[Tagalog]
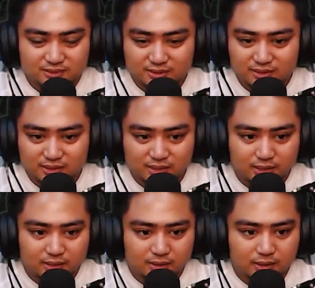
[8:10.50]
Nalang yan
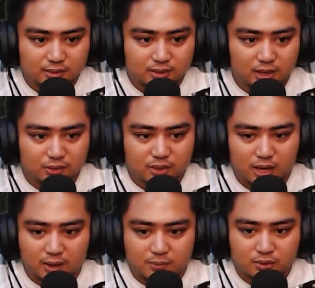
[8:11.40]
yan. Ay, gabi,
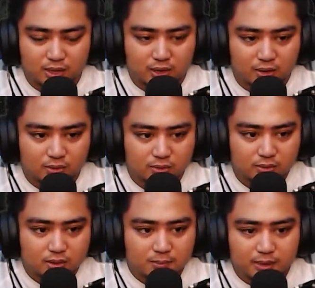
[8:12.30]
nahabol niya ako.
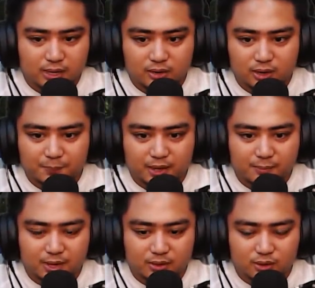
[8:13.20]
Magano ka pre,
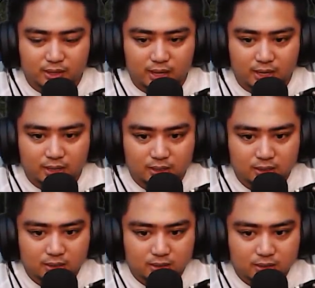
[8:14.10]
magano ka na?
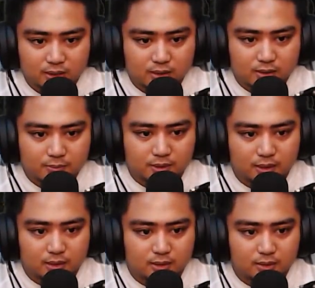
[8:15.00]
Ito pre,
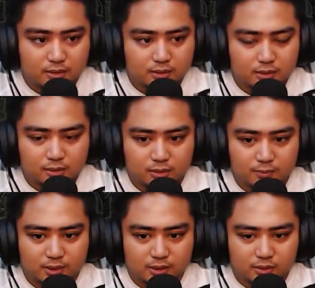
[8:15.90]
nagre-recover. Kaso, oo,
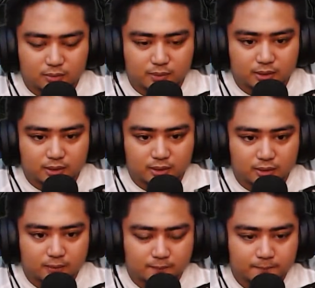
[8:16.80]
mag-recover ka na. na. Siya.
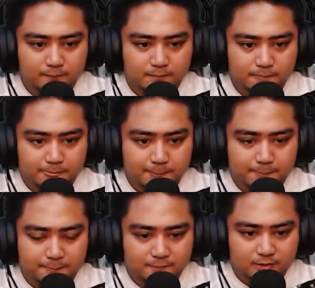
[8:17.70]

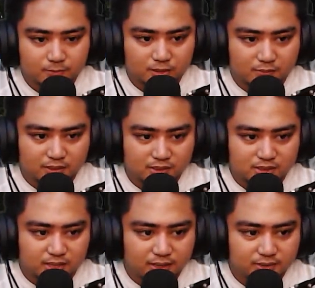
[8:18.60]
Babalik na siya
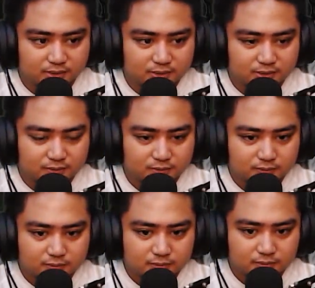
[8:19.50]
dyan? Papunta na siya, oo.